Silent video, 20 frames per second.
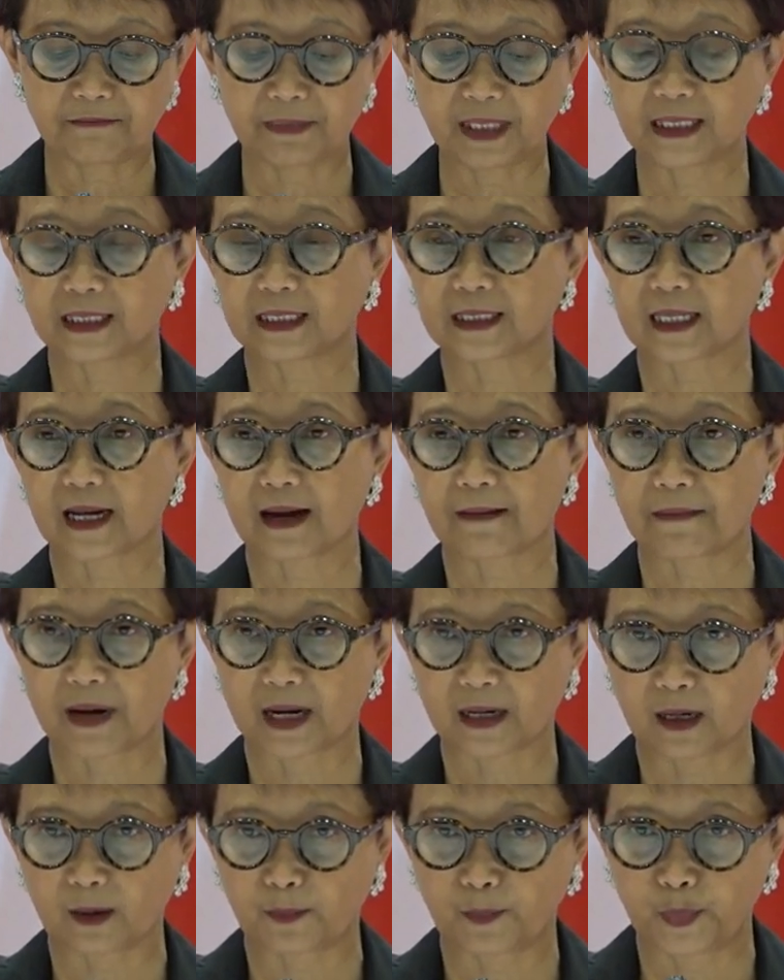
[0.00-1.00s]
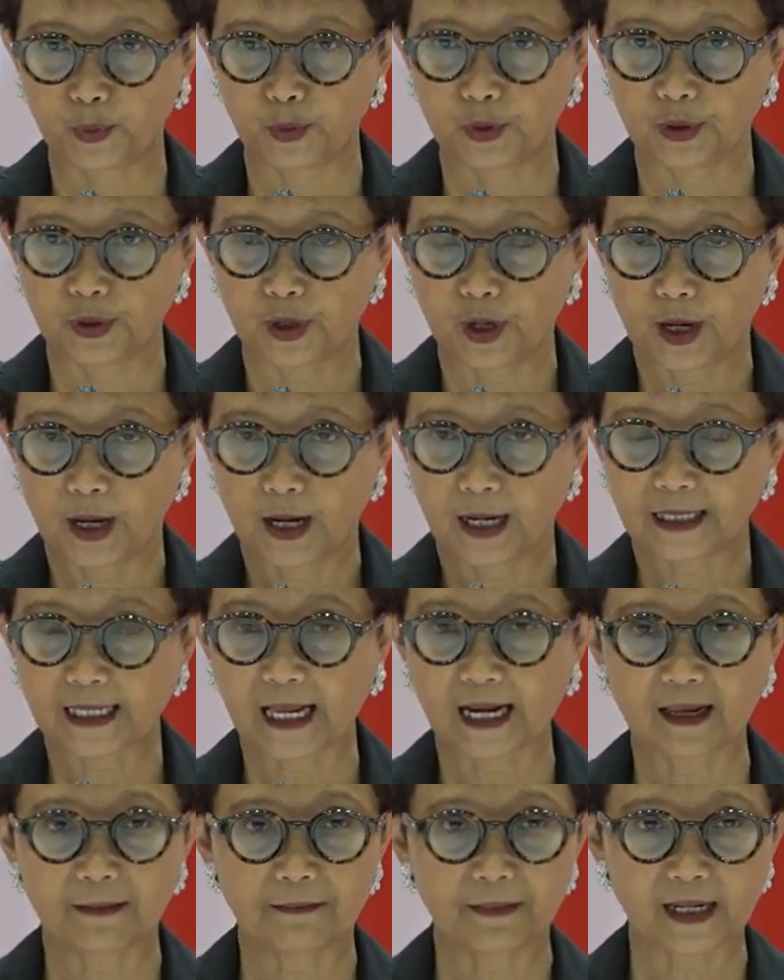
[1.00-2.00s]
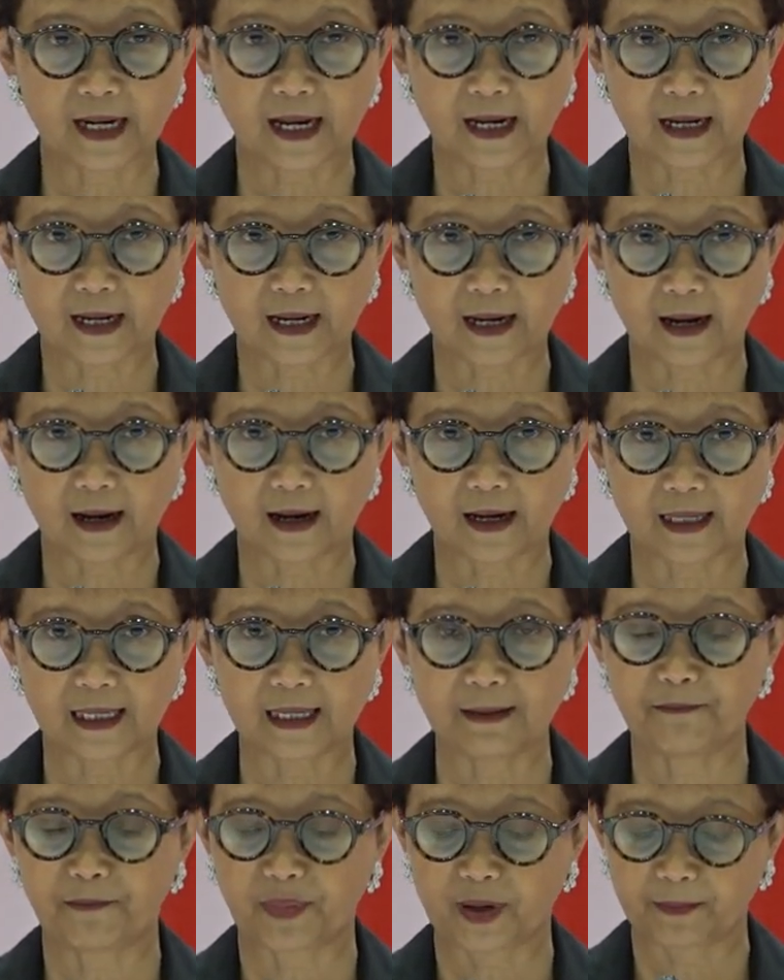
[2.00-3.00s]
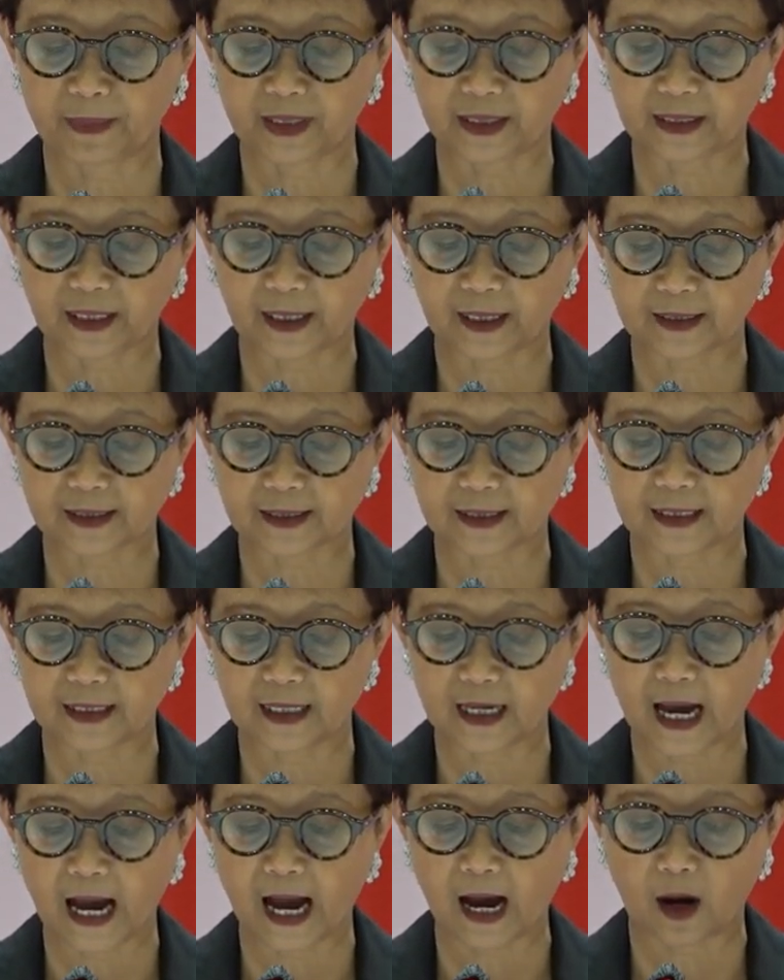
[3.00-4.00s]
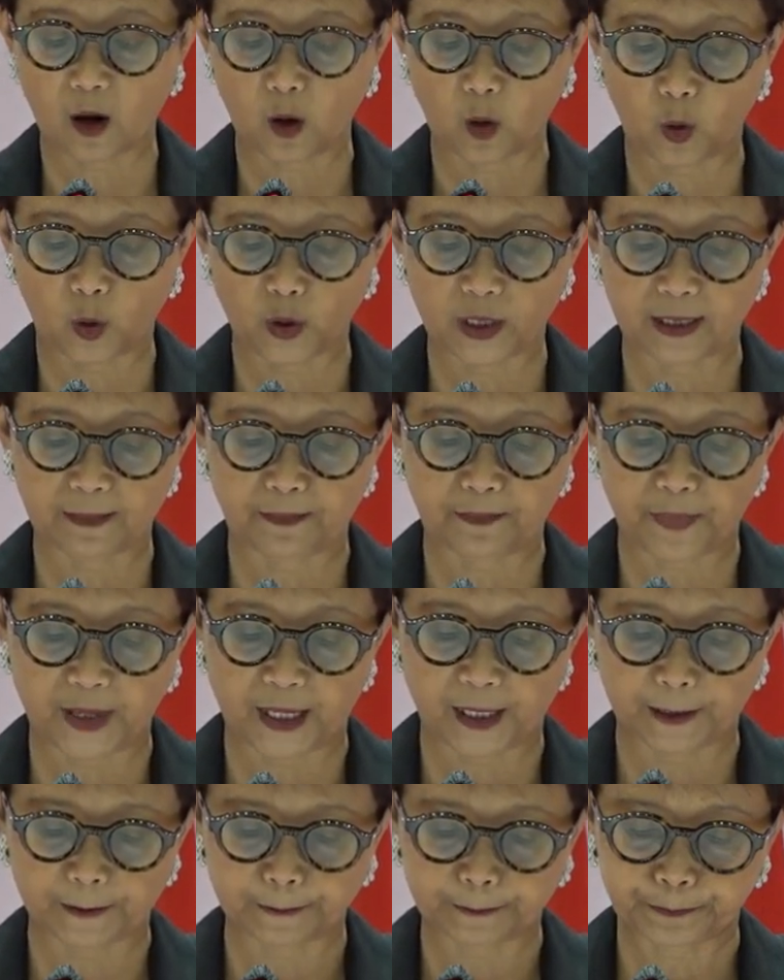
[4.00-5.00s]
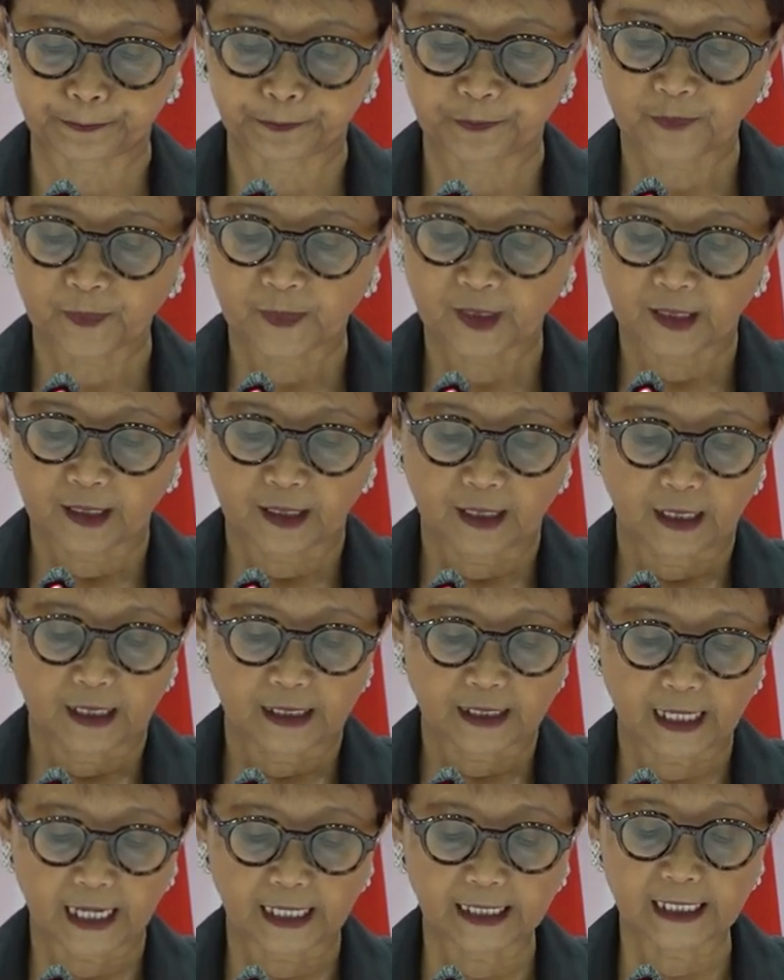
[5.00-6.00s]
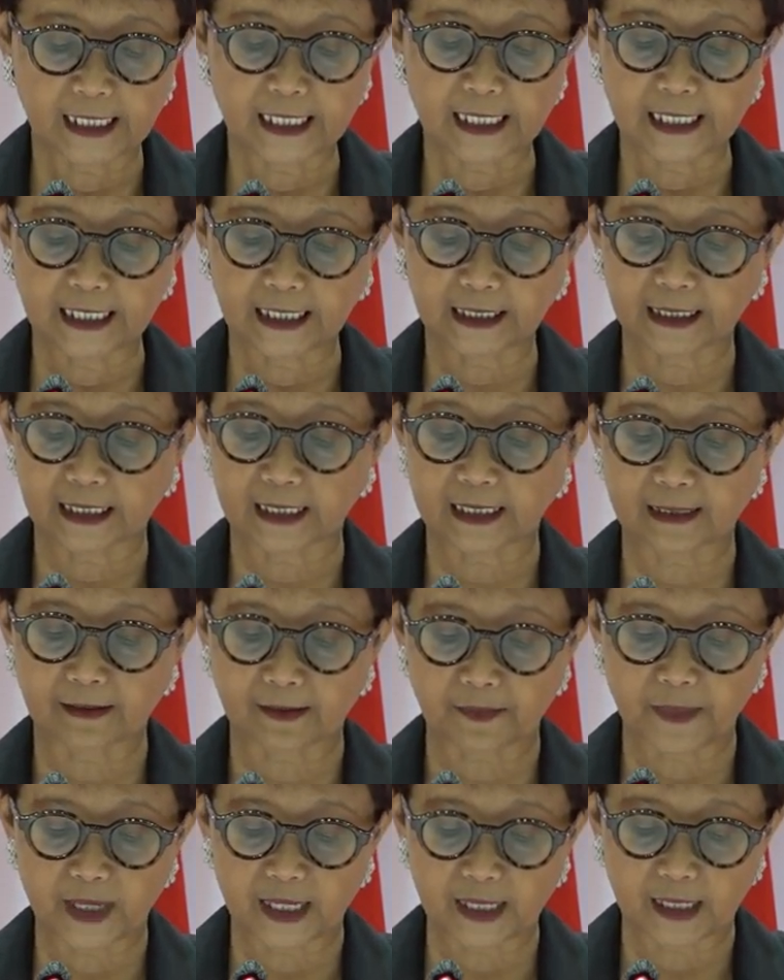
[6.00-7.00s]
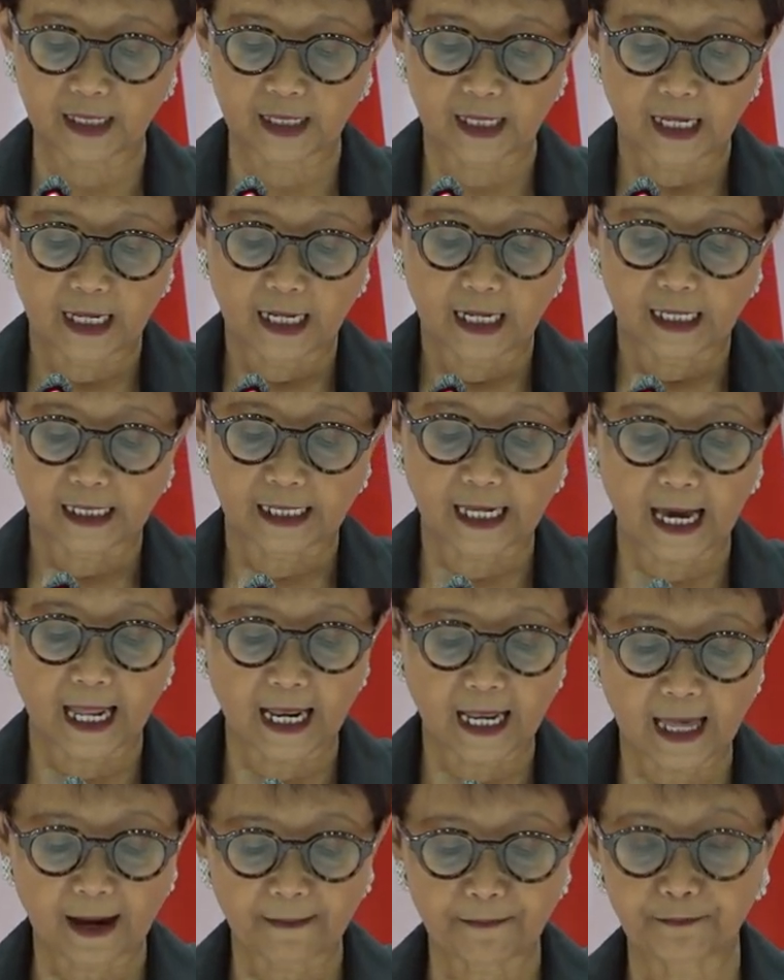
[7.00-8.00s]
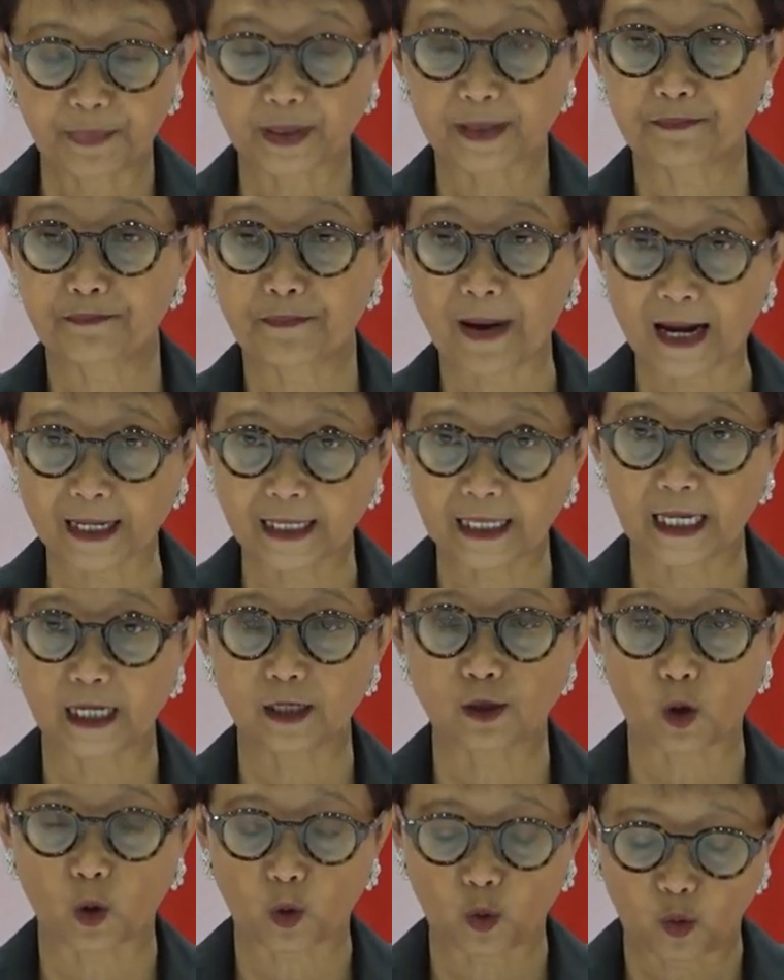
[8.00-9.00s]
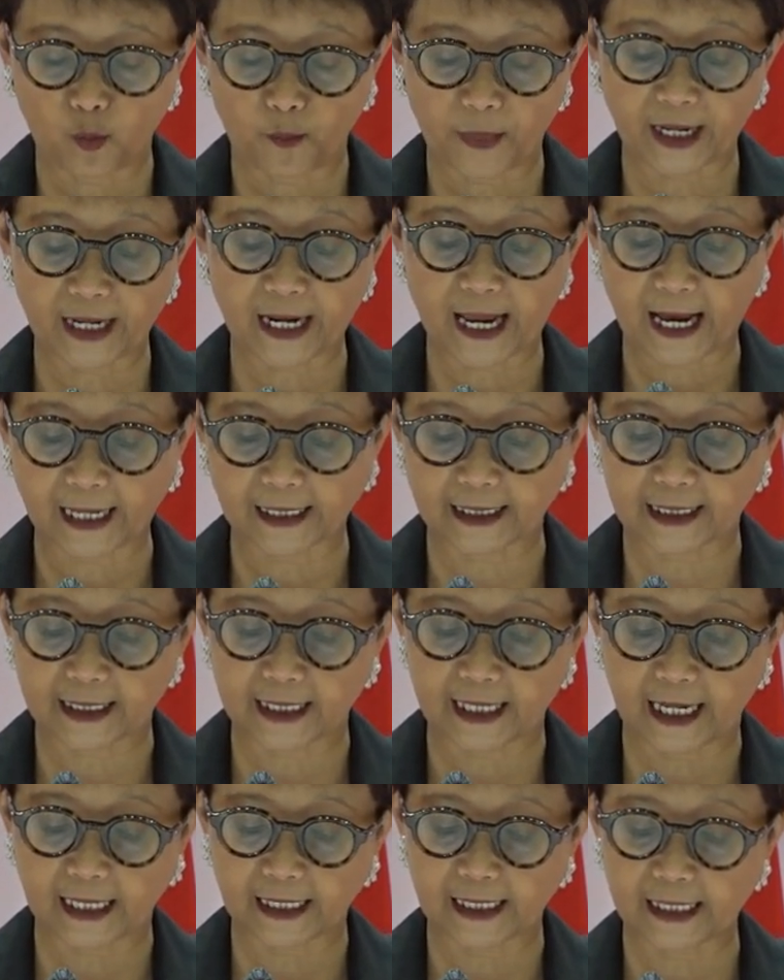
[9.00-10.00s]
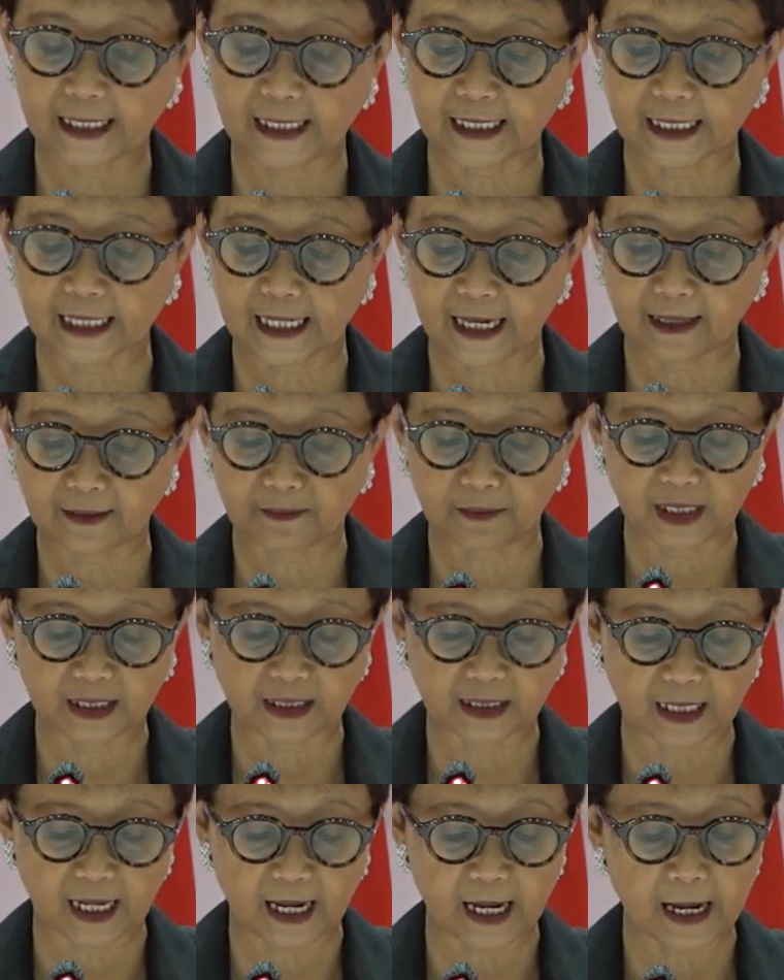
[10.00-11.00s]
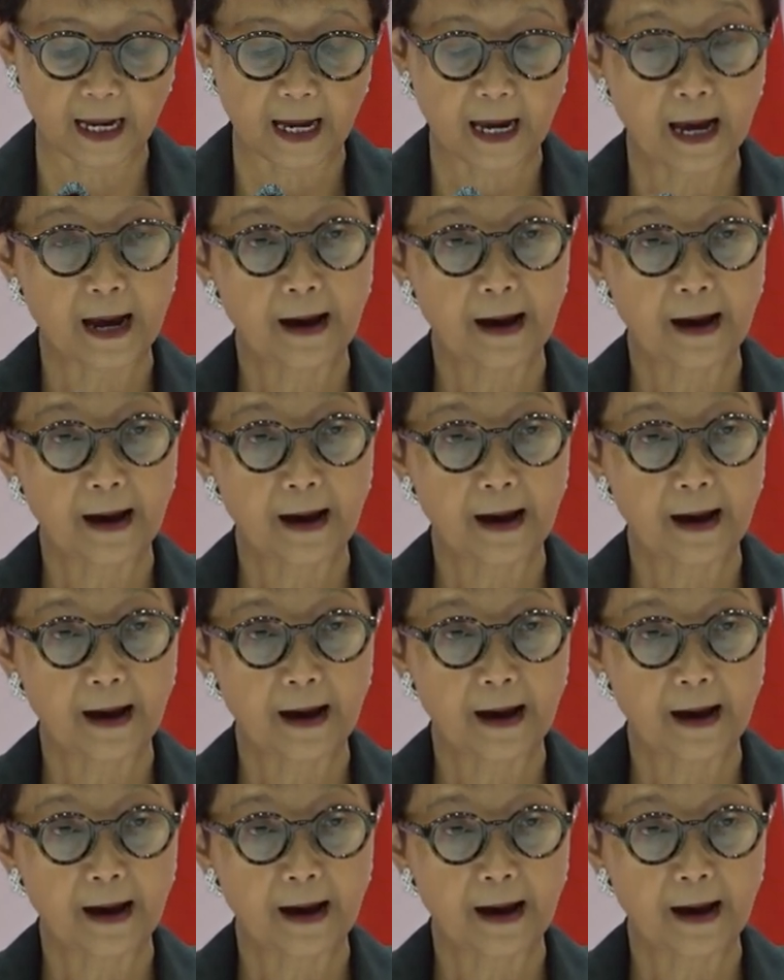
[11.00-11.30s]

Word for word: mitra manapun dalam rangka implementasi AOIP. Dan ini tercermin dalam berbagai dokumen ASEAN dengan mitra